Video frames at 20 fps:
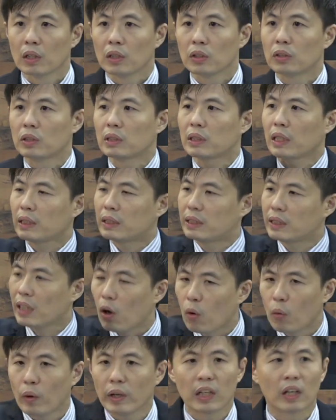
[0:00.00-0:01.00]
在
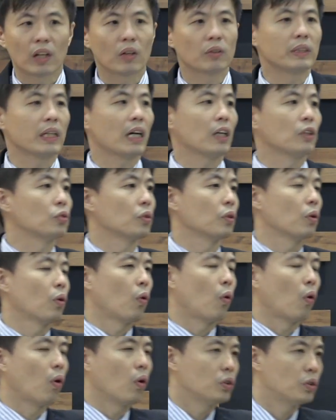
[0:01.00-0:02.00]
教会能够这样做，
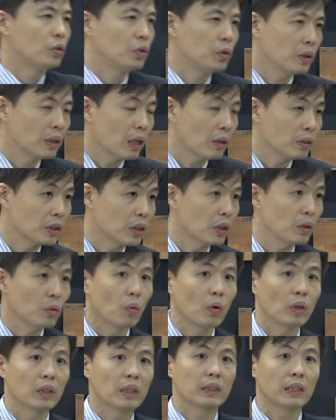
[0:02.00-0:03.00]
去到生
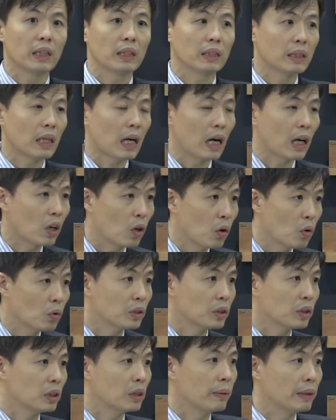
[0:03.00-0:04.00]
活的现场，公
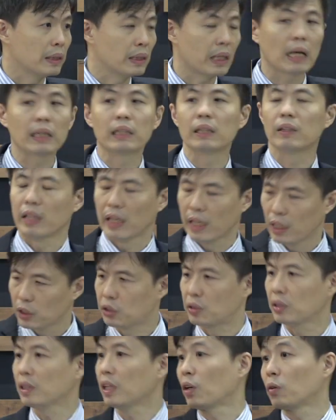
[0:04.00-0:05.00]
司里面、家庭也
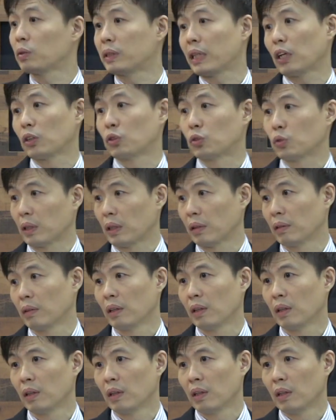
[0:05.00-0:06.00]
是能够这样做的。
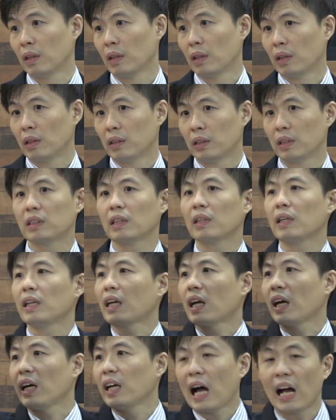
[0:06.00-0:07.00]
你这里
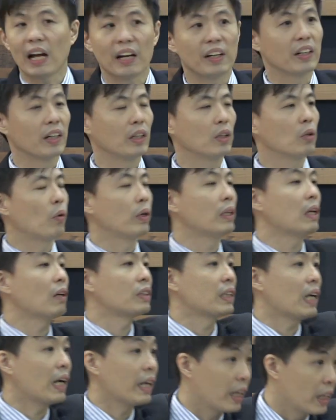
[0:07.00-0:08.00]
可以爱人，回到
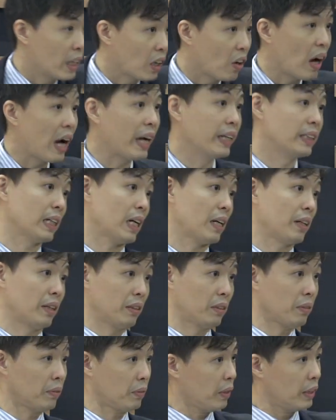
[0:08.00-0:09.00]
家也能够爱家人，
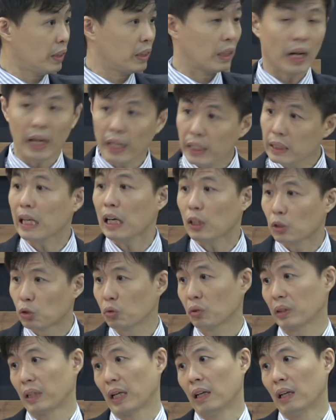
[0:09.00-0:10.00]
对不对？可以这样做的。